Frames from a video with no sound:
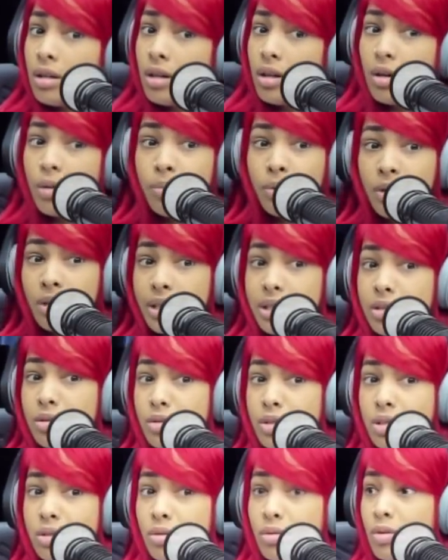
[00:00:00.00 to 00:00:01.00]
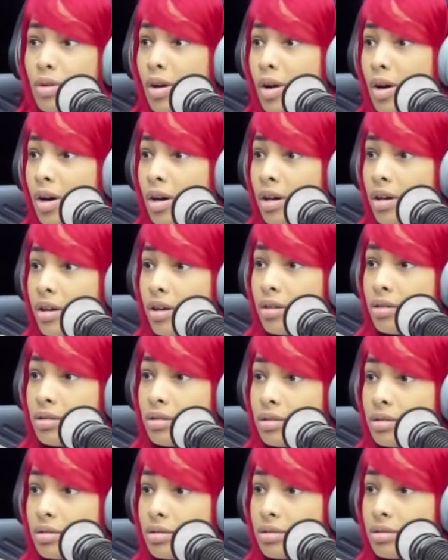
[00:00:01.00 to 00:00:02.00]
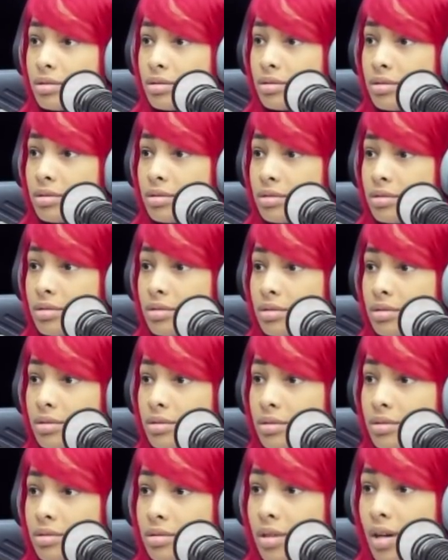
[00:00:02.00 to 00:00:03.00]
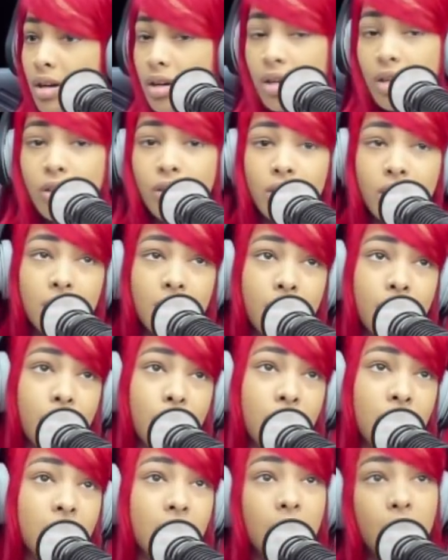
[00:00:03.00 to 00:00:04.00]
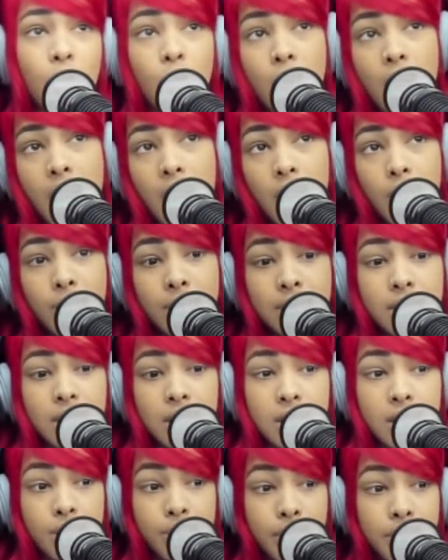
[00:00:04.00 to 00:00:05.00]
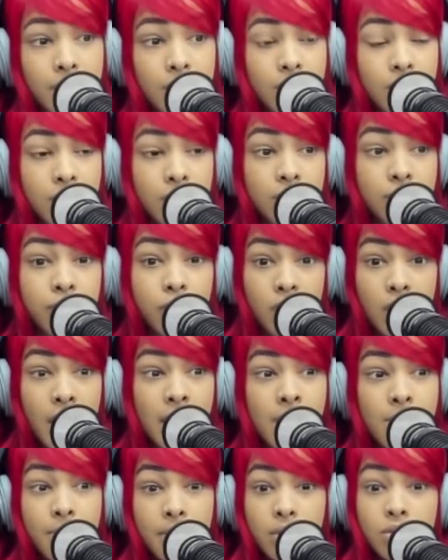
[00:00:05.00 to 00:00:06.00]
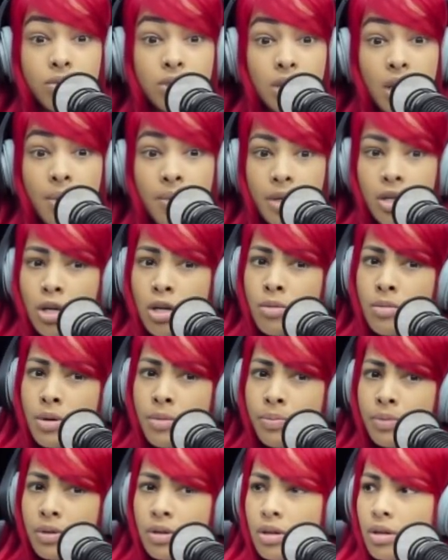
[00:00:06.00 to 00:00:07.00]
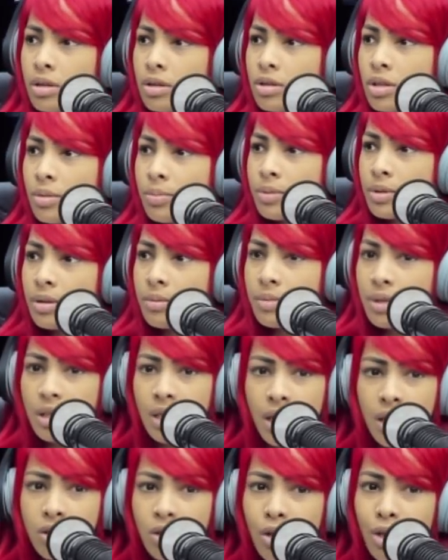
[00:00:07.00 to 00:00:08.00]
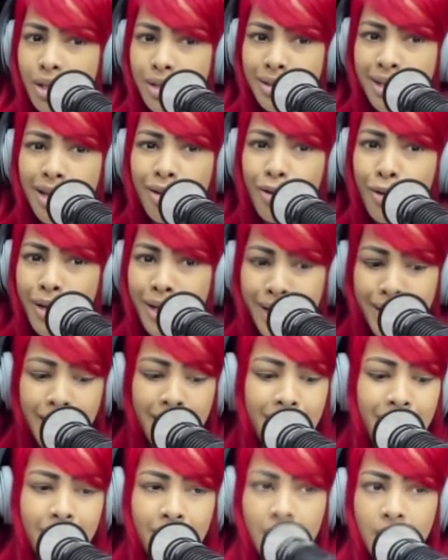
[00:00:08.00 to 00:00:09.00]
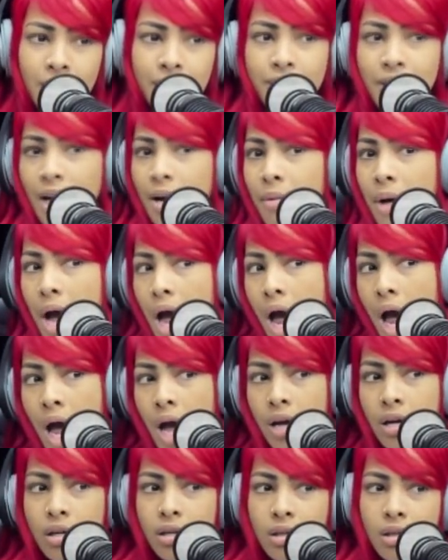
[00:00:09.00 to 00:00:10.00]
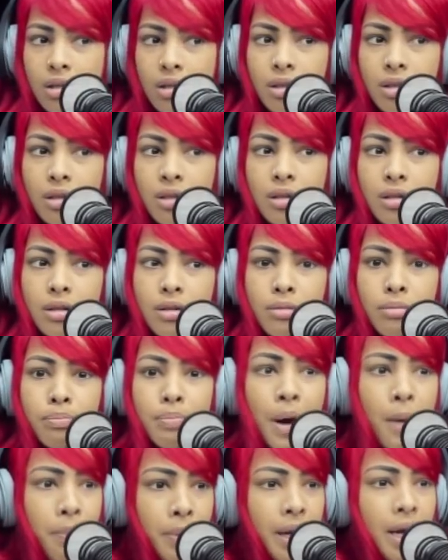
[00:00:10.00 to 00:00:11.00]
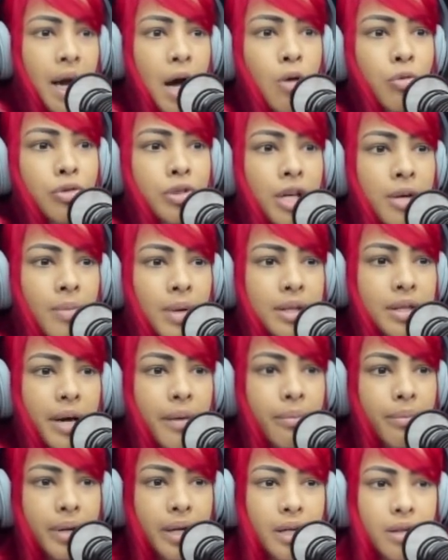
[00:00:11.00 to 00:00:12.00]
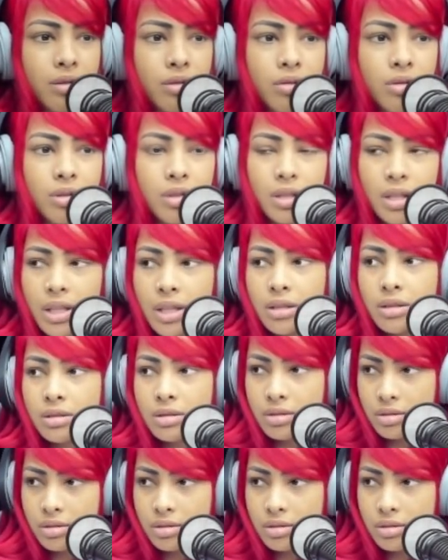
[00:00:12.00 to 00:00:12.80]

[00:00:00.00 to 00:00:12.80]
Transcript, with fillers: Oh, pero eso es un logro. Aunque no nos llevemos de que guau, ¿me entiendes? Pero fulana pregúnteme un tema, yo no me puedo, no puedo envidiar. Yo lo que tengo es que trabajar. Sí para pegar un tema también. Tú no la gente